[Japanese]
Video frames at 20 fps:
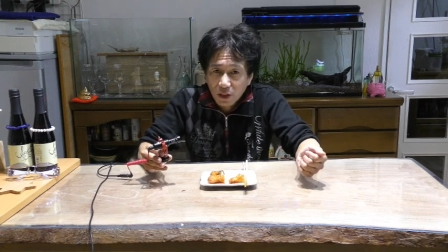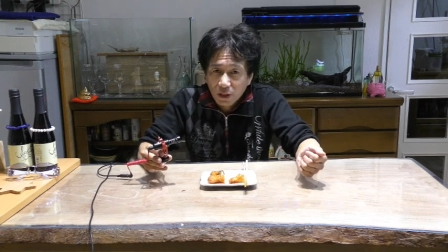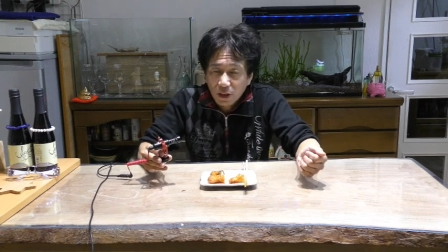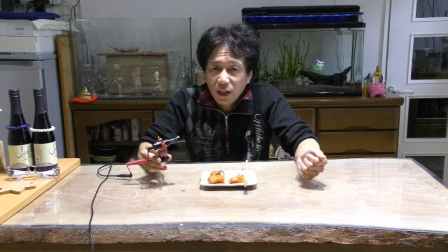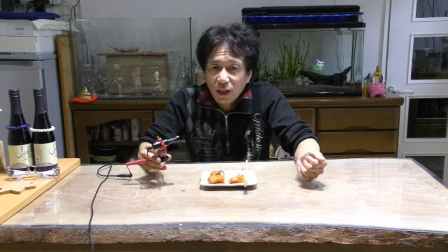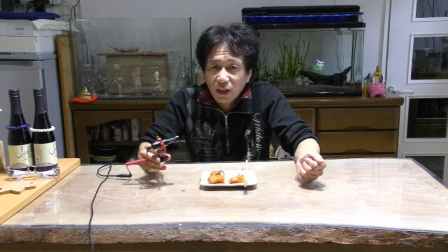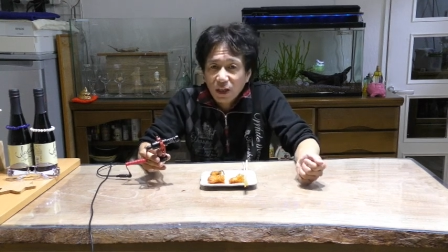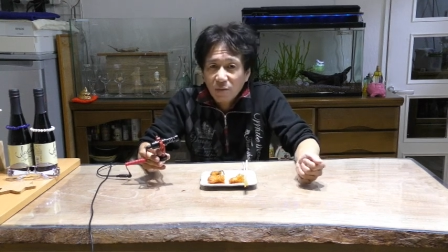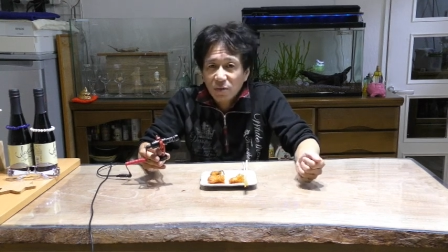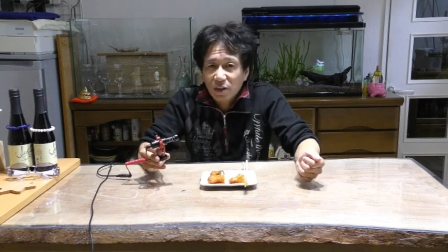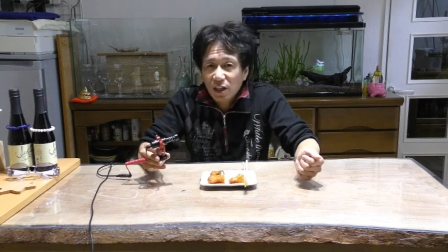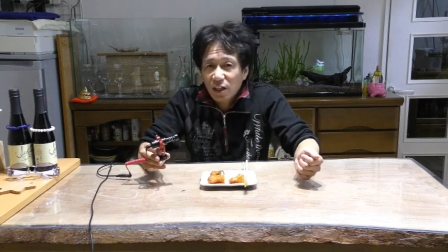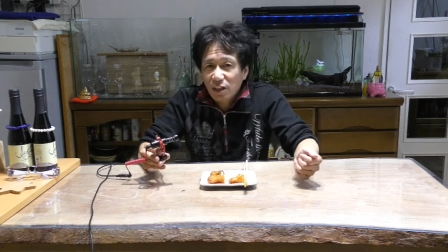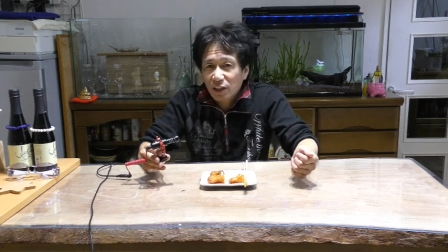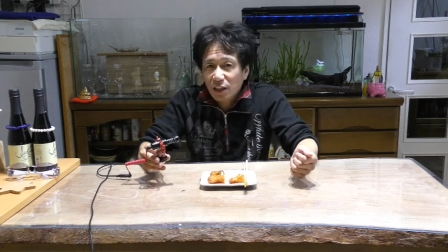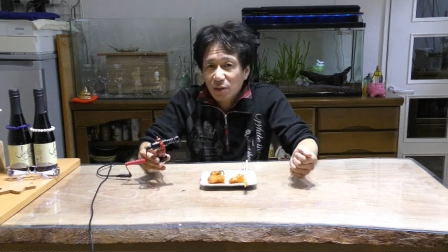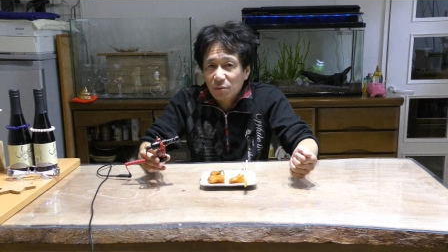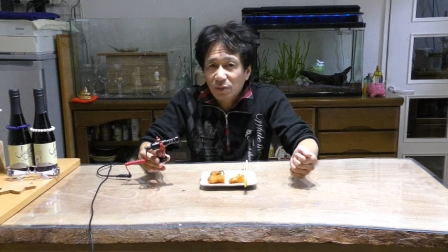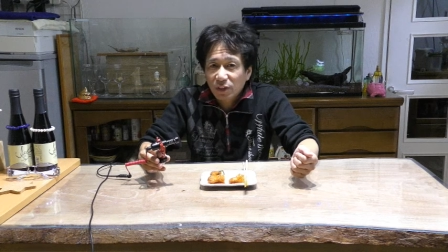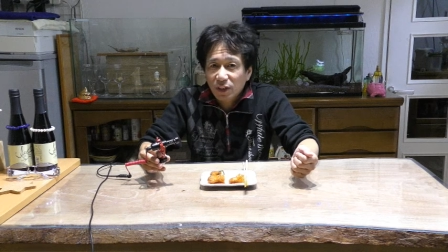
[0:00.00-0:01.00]
だからね、皆
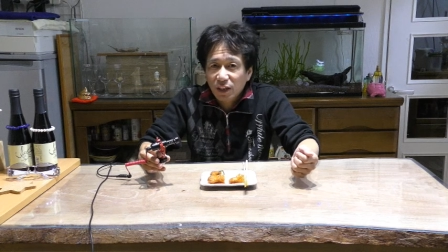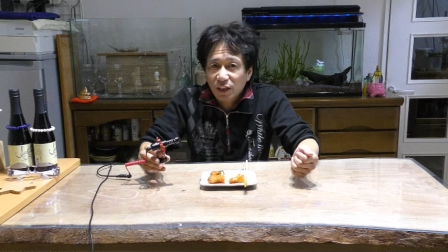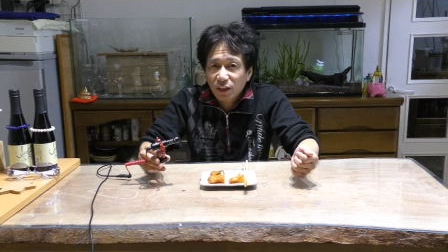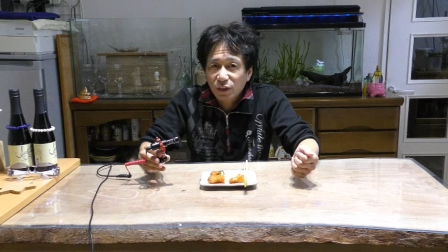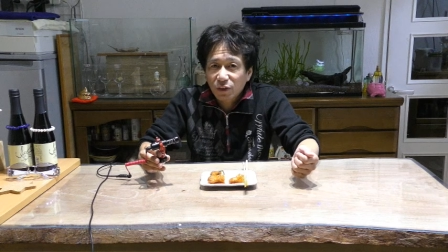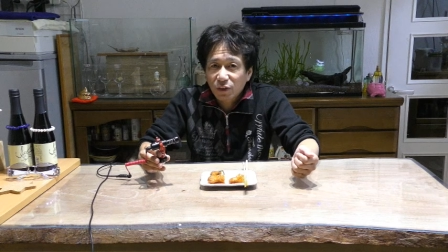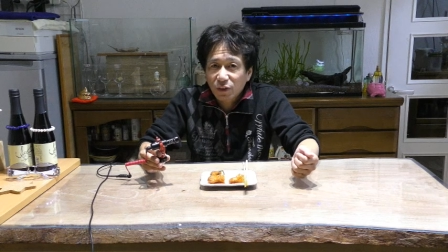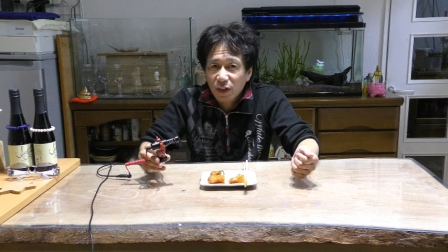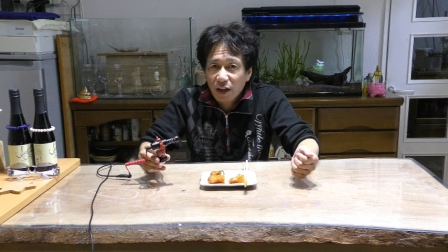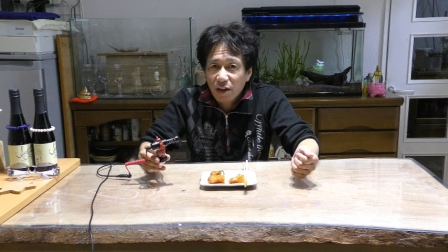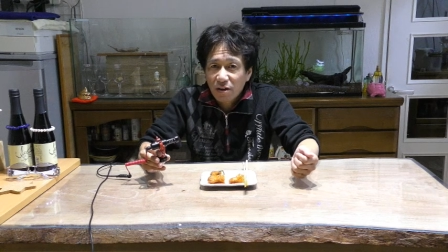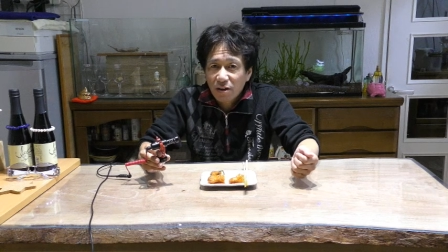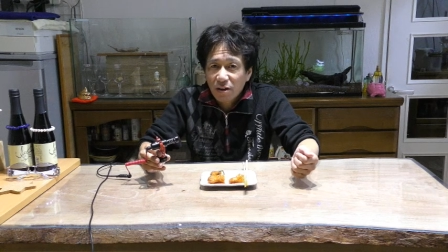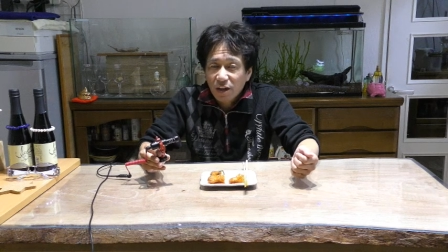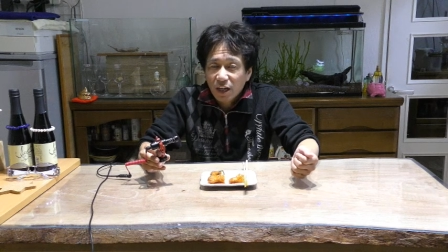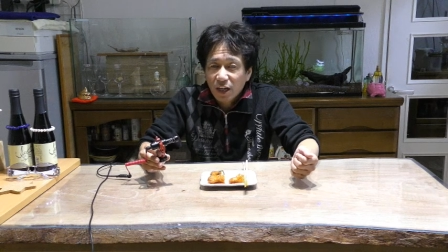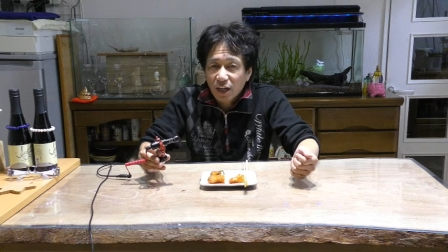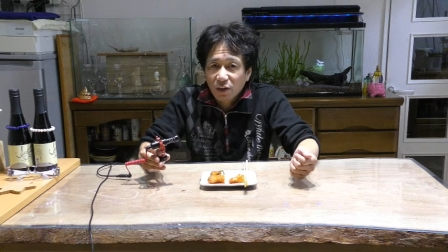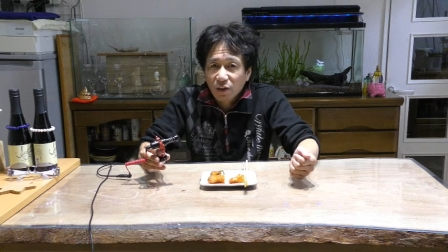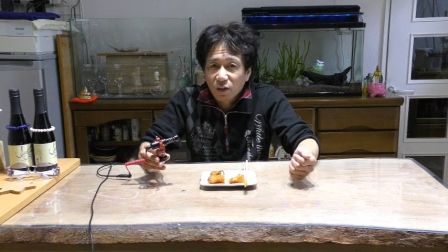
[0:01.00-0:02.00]
さんもね、一度ね、
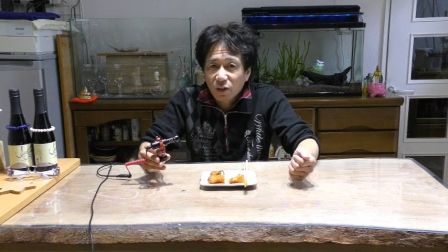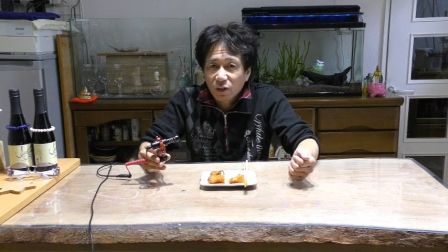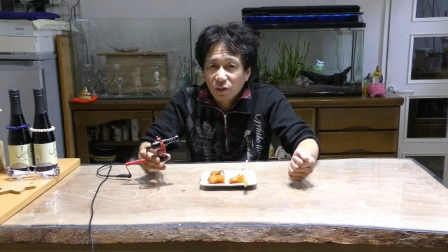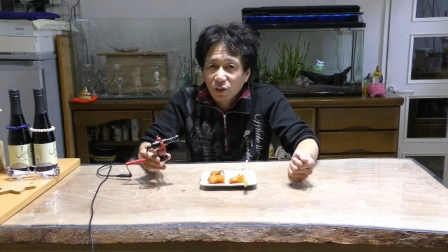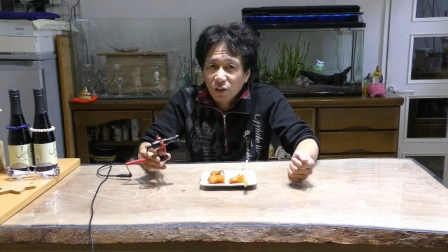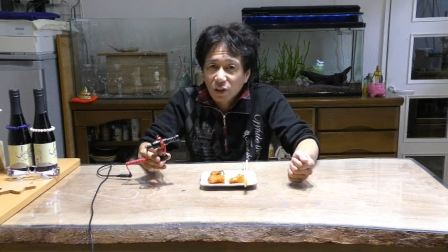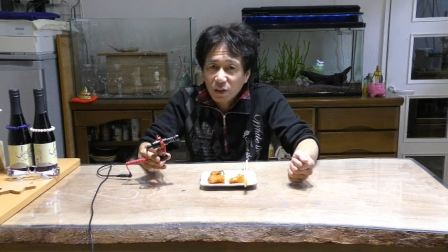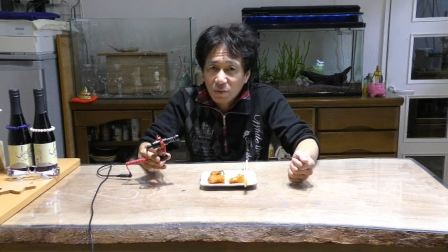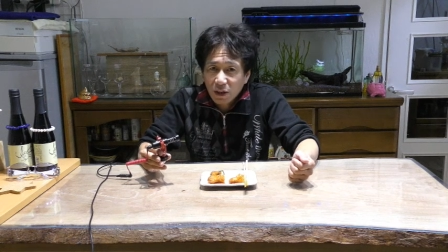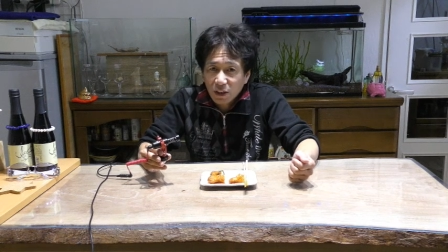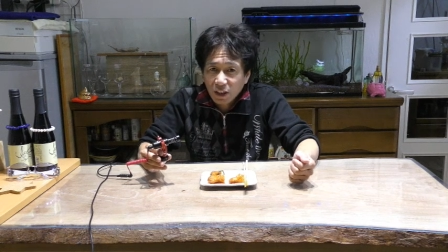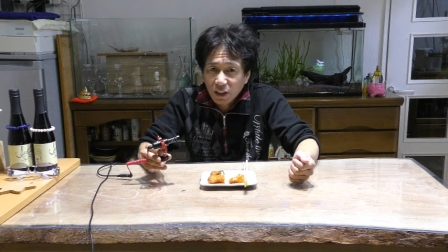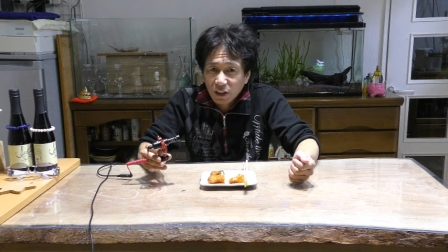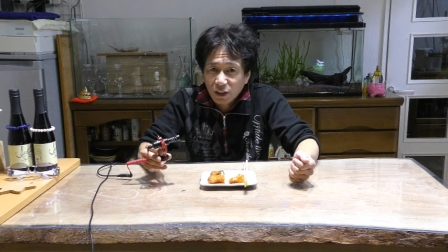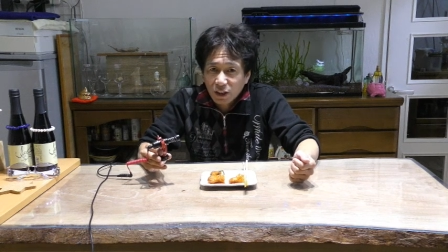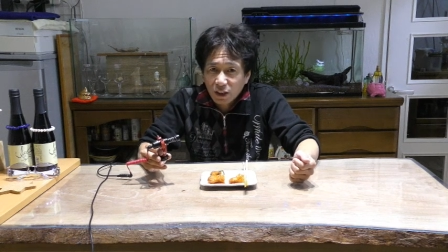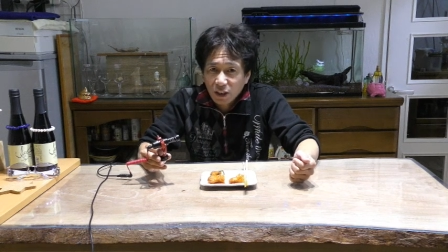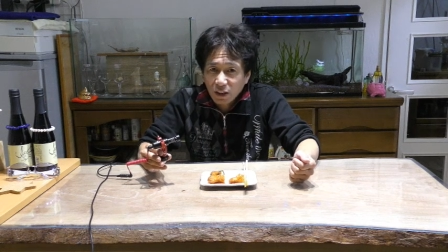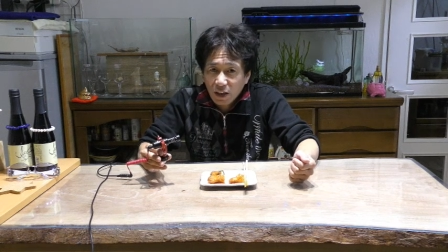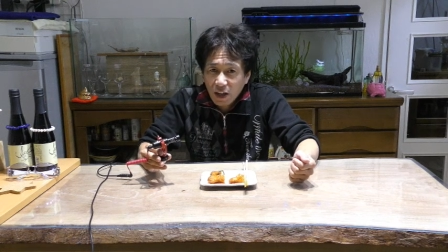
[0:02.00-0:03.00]
あの、海苔巻き、
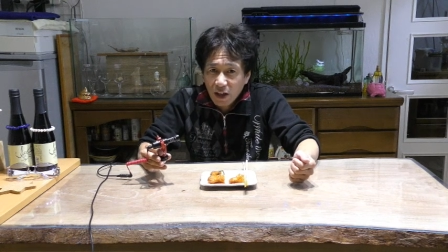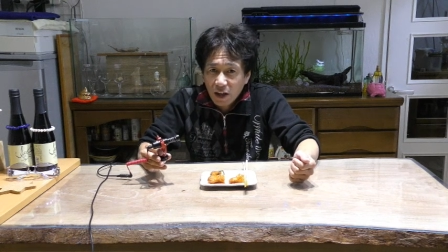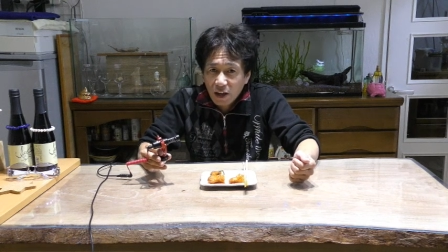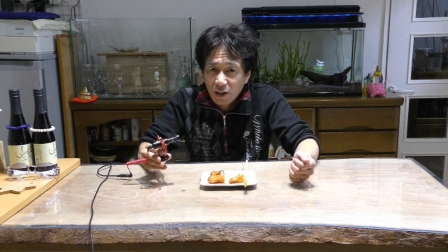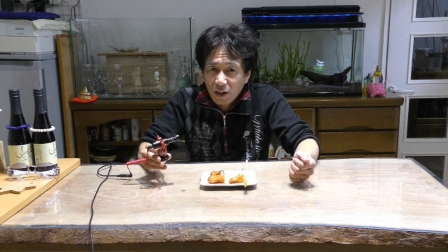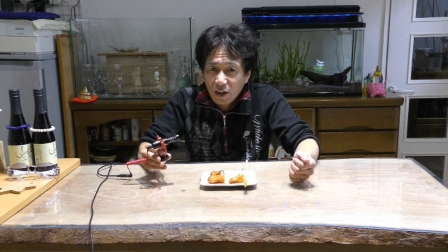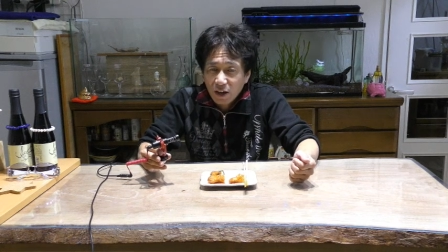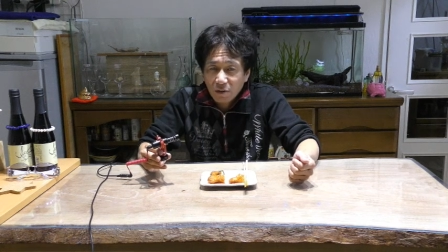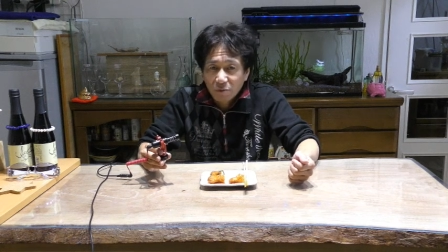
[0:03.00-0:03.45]
チキンね、